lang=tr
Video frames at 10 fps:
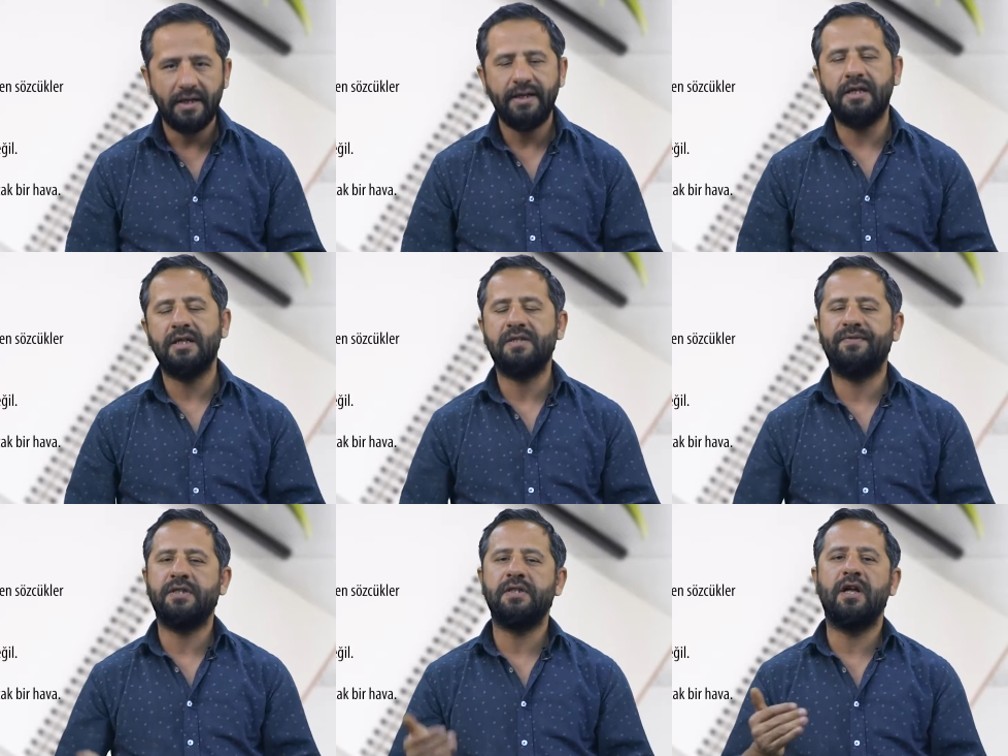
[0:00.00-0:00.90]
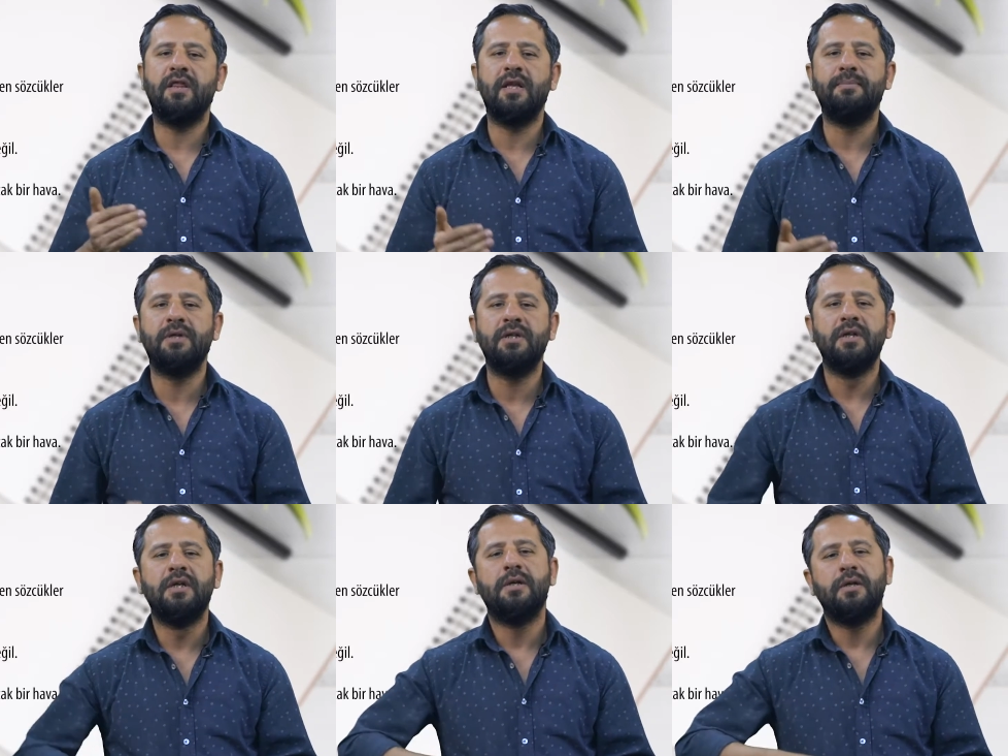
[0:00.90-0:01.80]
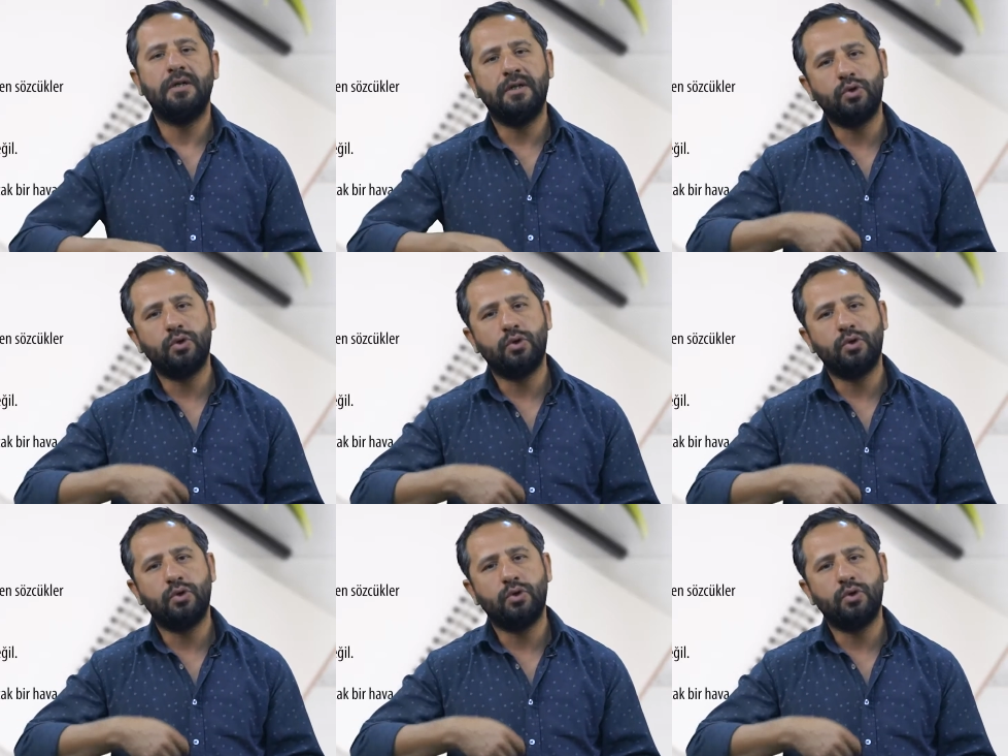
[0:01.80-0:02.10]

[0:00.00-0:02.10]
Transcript: Ya da sıfatın anlamı e,